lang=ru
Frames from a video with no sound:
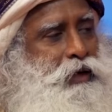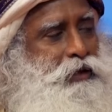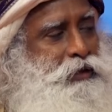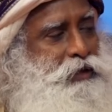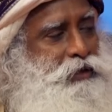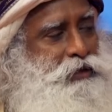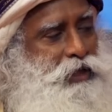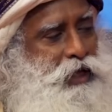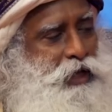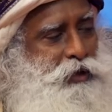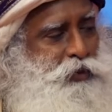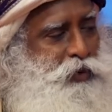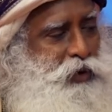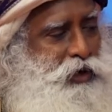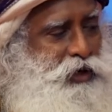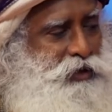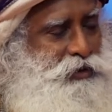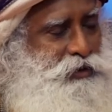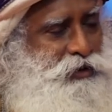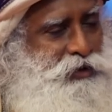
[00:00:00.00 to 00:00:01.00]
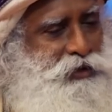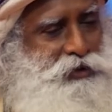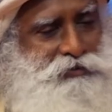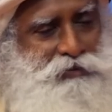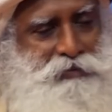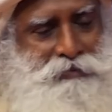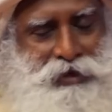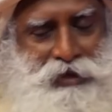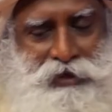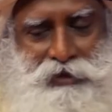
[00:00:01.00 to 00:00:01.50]

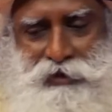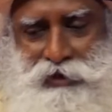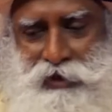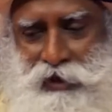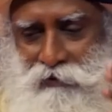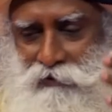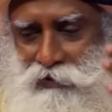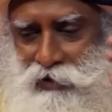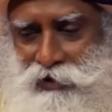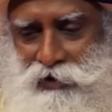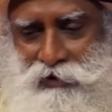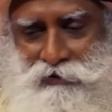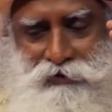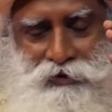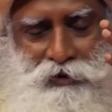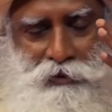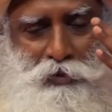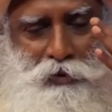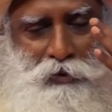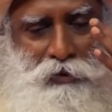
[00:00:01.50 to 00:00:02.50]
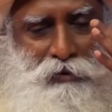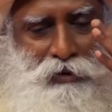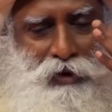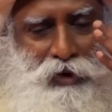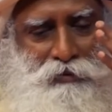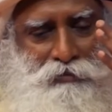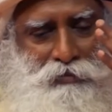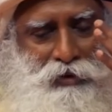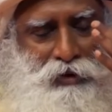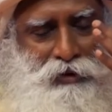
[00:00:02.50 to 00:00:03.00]
Все эти девять волонтеров
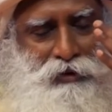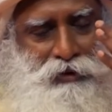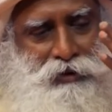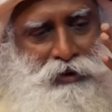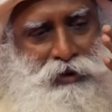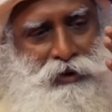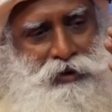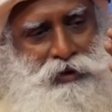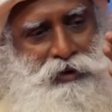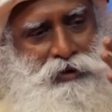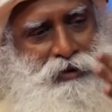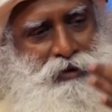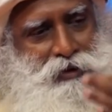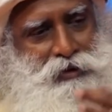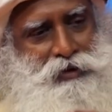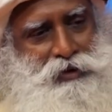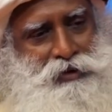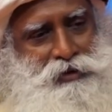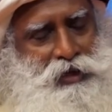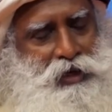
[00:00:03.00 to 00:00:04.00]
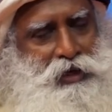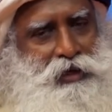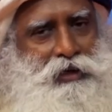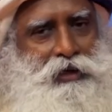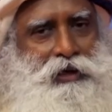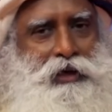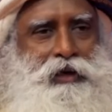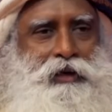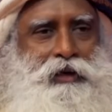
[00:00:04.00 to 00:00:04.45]
делали все, что нужно для программы,